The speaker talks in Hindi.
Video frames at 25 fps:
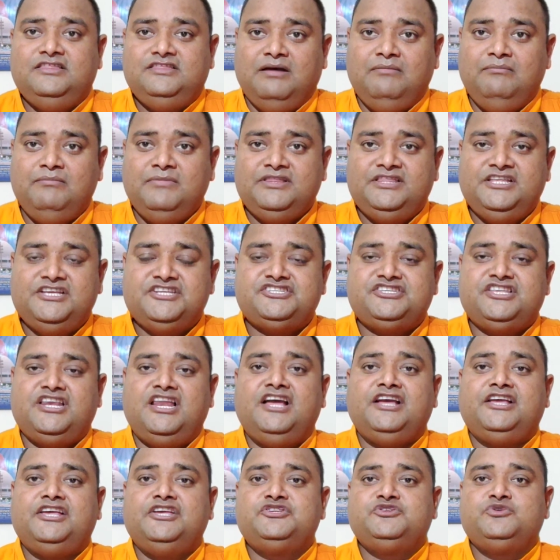धम्म
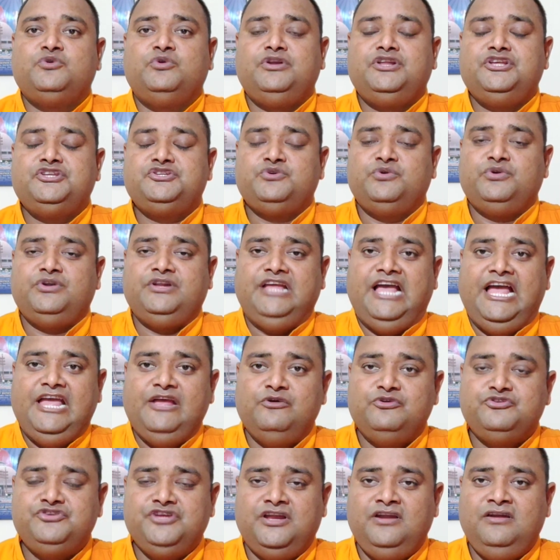देशना के छोटे छोटे
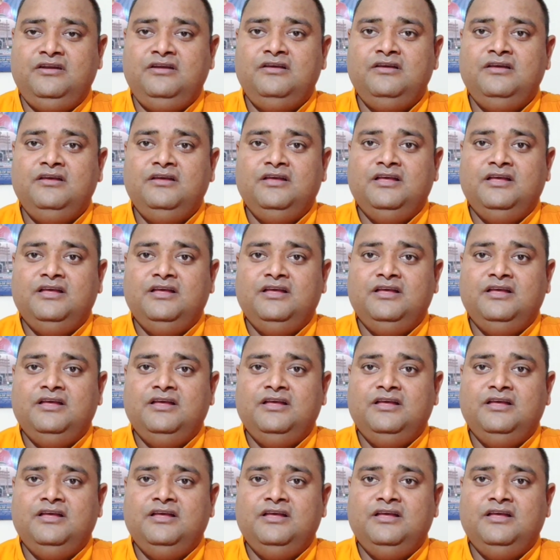आयोजन